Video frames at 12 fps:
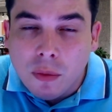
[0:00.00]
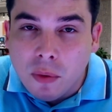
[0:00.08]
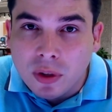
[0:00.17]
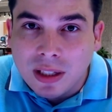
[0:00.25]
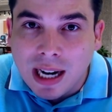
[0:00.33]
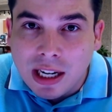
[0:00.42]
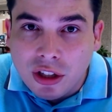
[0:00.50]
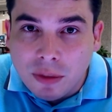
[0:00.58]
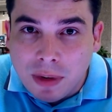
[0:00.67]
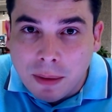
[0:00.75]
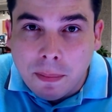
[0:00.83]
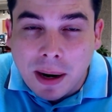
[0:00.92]
meu
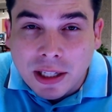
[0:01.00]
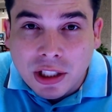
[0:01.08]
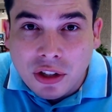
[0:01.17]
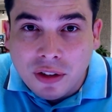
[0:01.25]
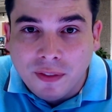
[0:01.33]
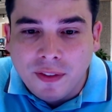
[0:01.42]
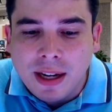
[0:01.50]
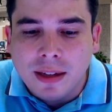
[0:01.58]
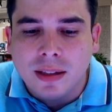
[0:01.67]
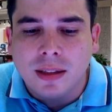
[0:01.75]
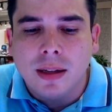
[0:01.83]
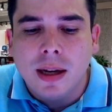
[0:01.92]
site, minha página de
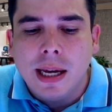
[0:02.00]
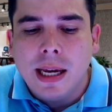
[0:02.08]
vendas,